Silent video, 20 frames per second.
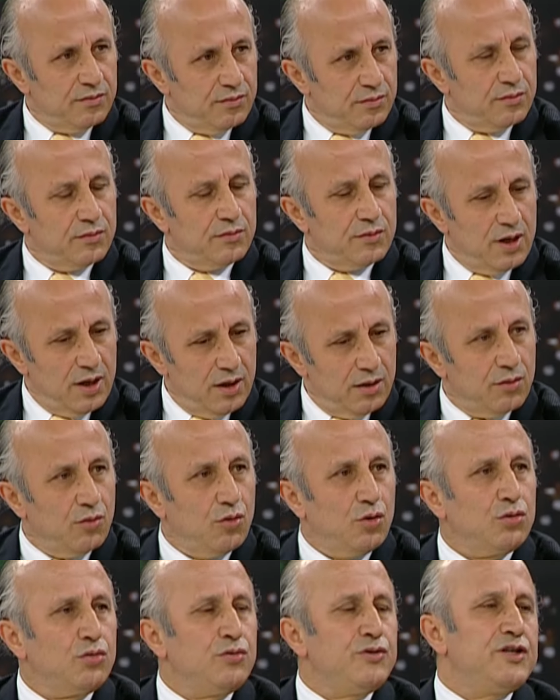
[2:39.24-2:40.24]
gibi.
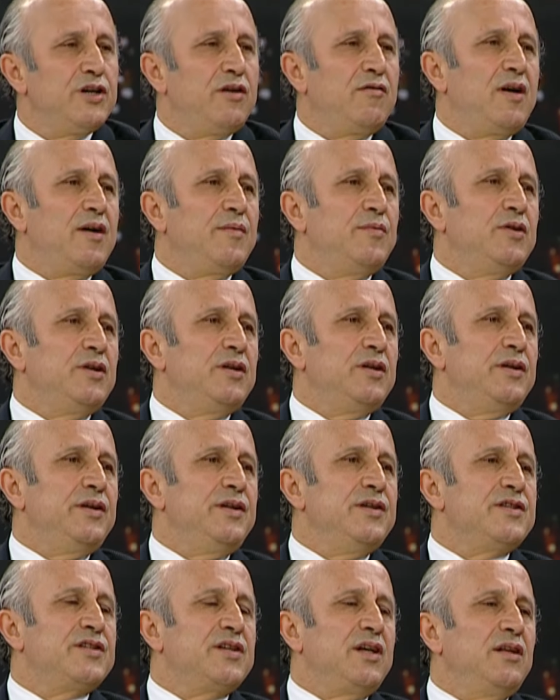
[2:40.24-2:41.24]
onun cevabını
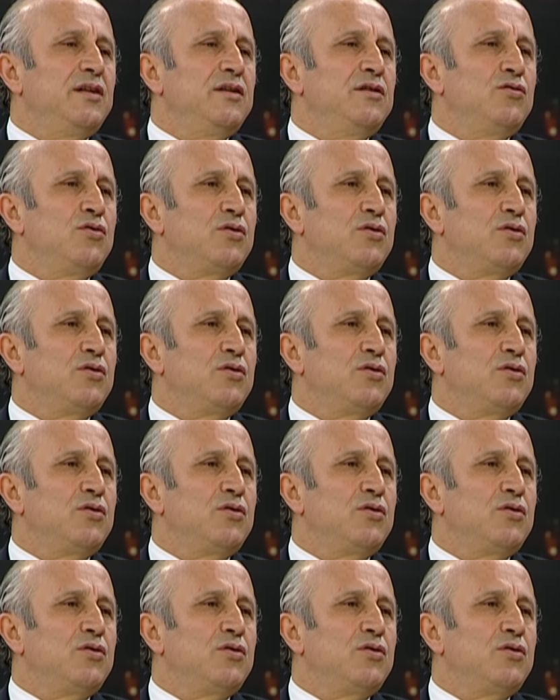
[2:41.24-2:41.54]
insanlığın